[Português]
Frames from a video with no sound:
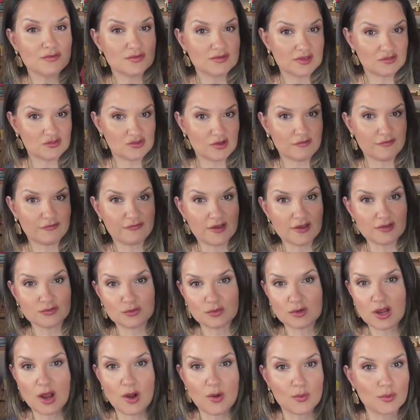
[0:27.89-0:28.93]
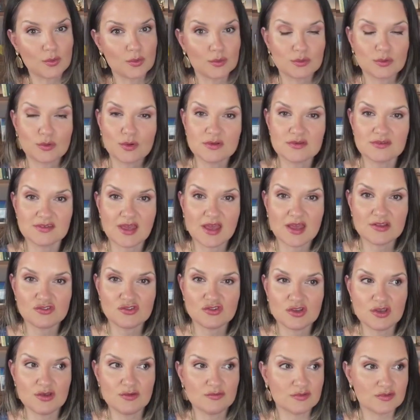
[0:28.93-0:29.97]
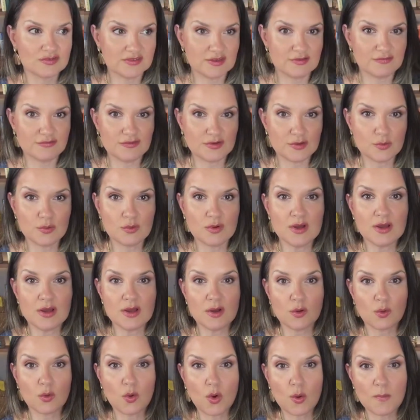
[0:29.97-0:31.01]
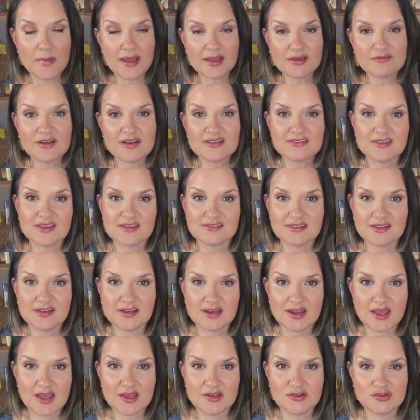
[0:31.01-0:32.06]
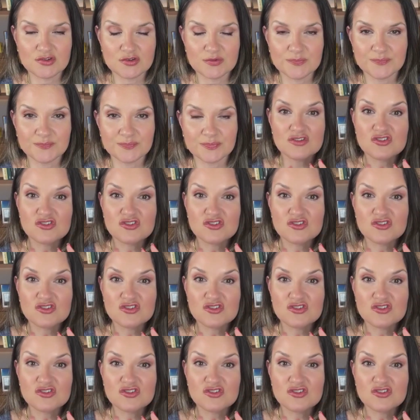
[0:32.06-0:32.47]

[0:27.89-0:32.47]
você já fez o cálculo todo certinho, você viu como é que vai ser essa greve.